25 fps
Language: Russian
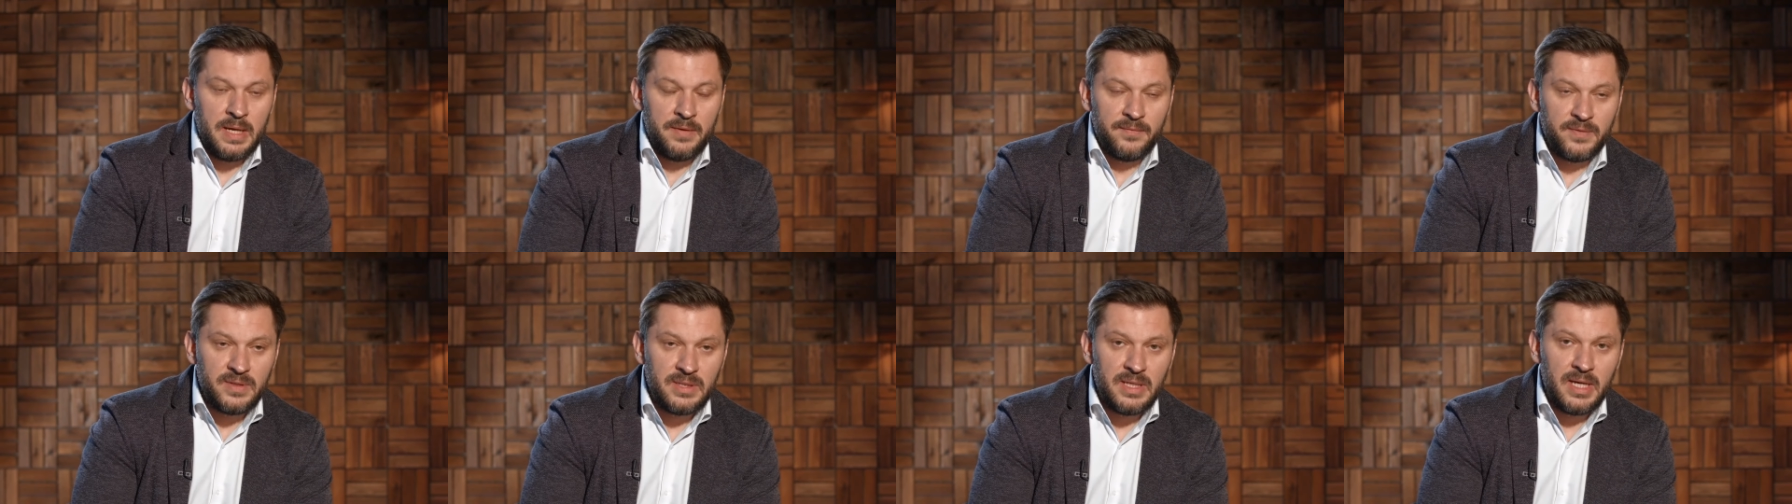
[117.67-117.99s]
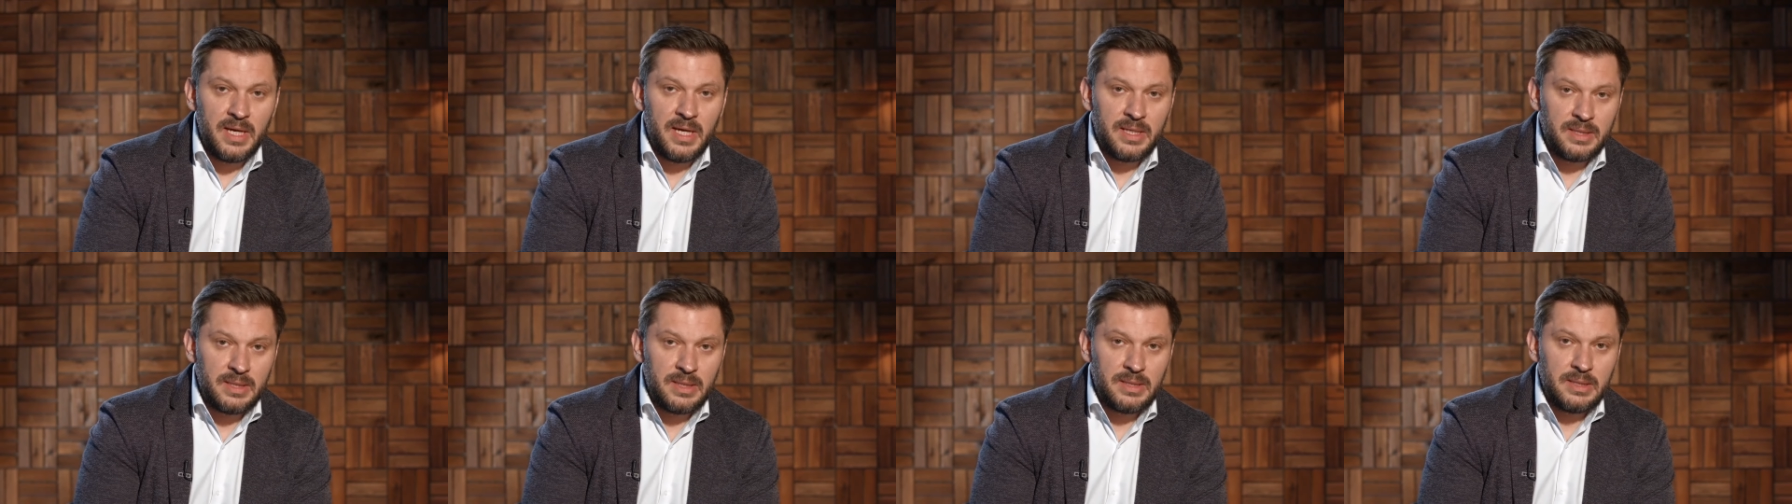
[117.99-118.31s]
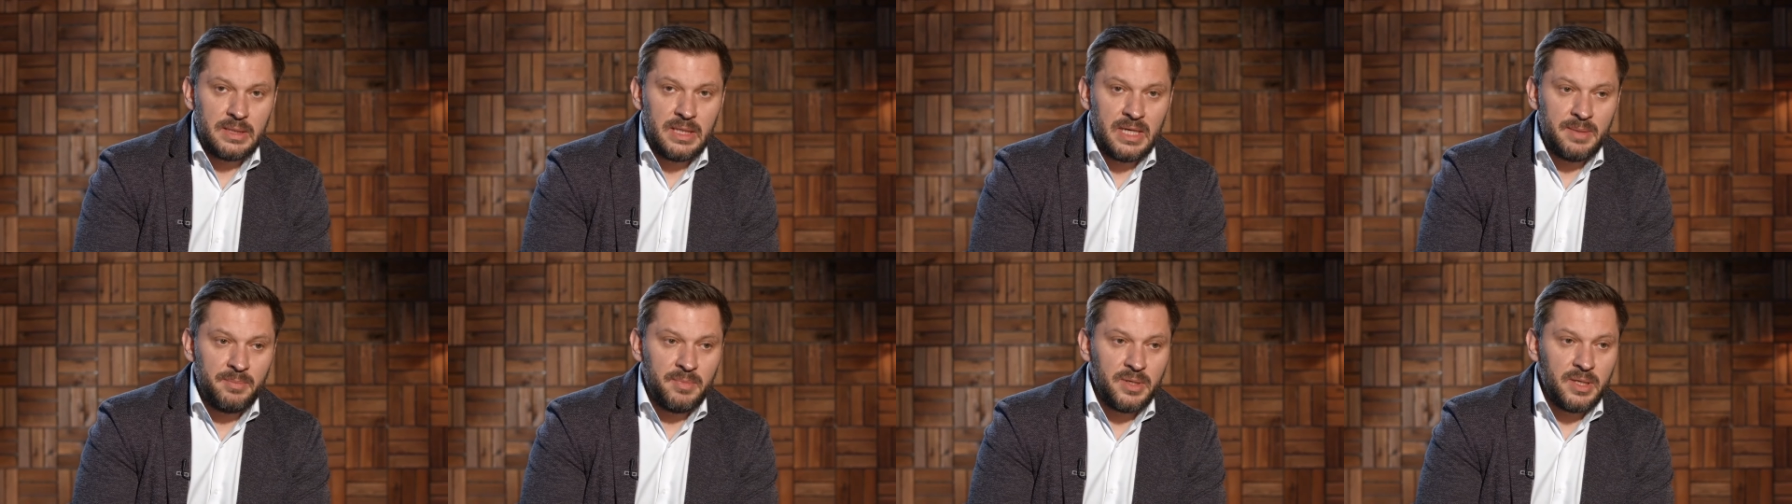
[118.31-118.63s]
Все эти
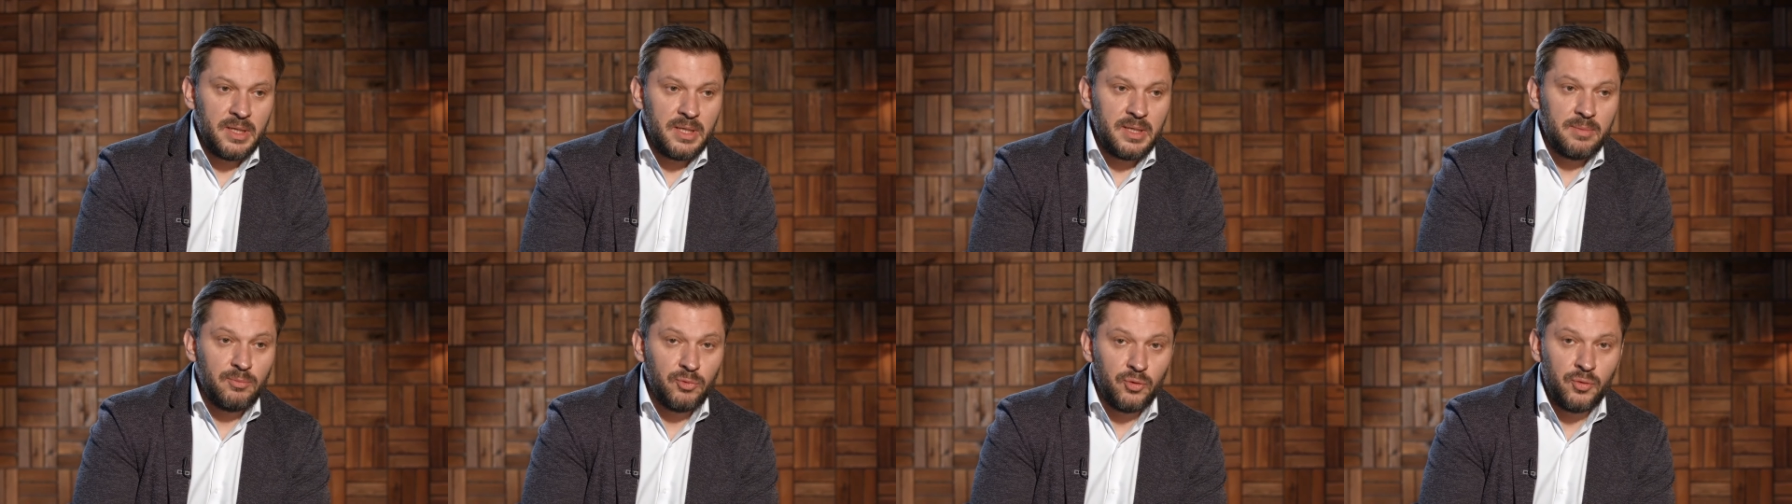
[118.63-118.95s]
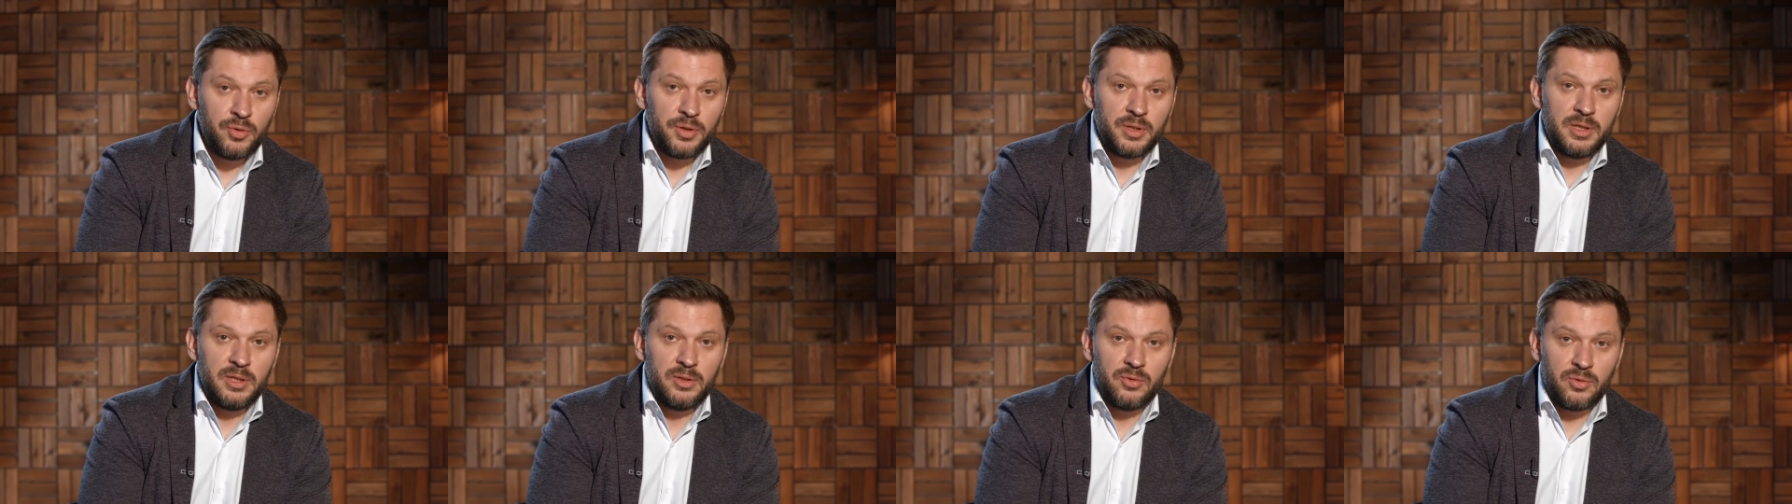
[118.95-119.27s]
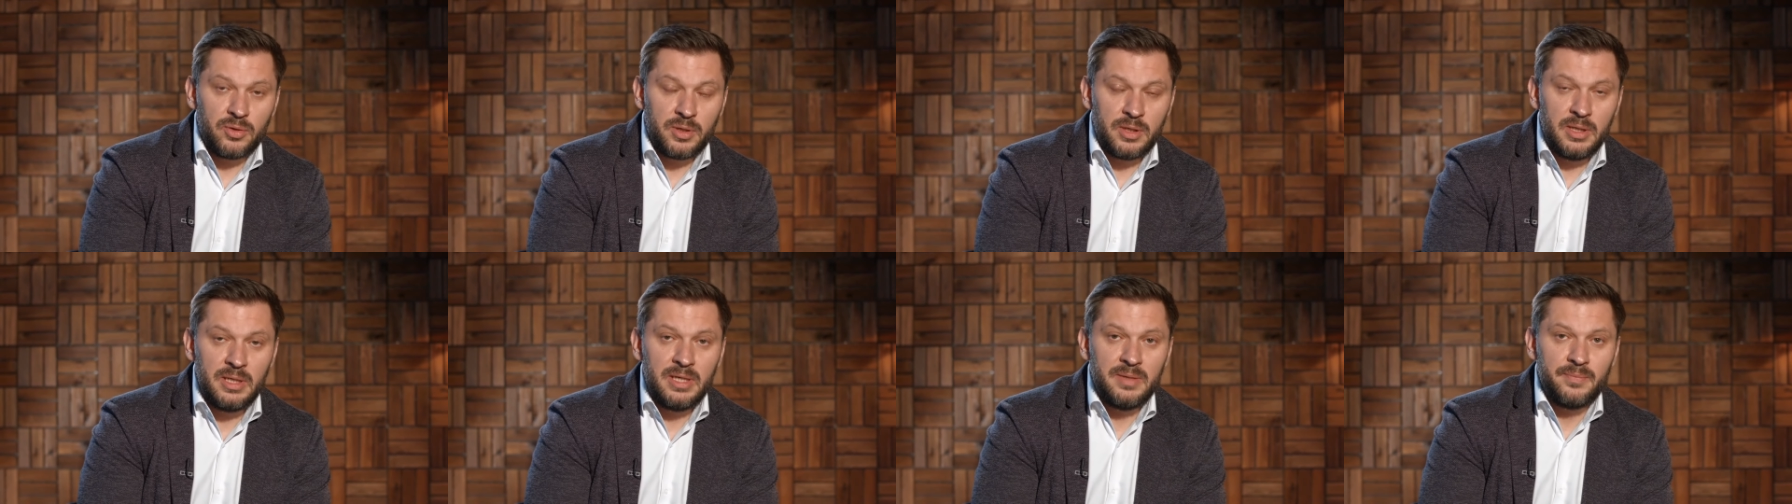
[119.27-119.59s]
темы и многие
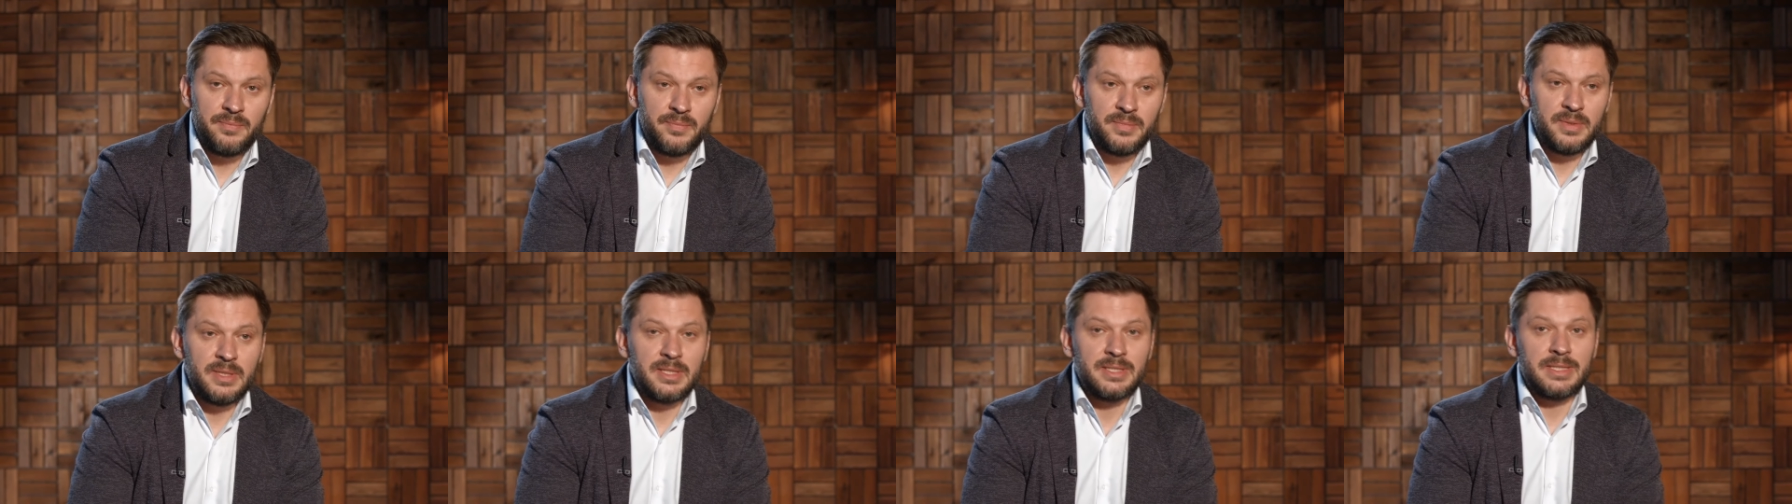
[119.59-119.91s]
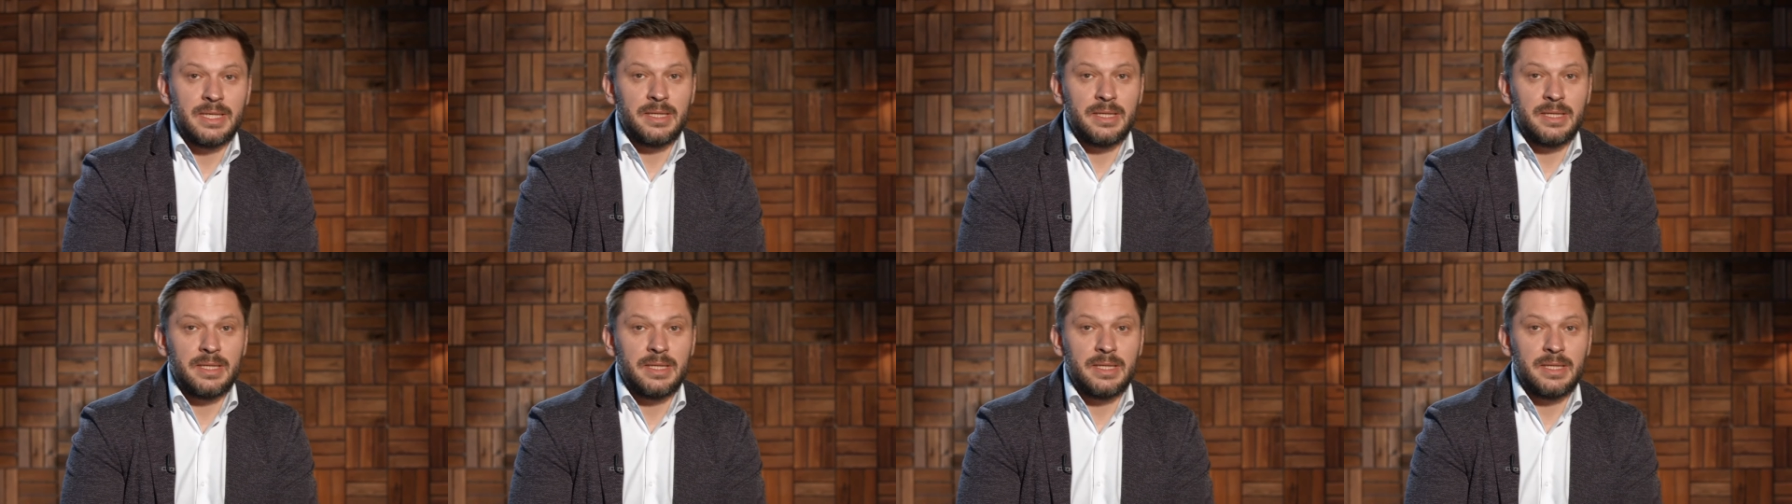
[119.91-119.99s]
другие мы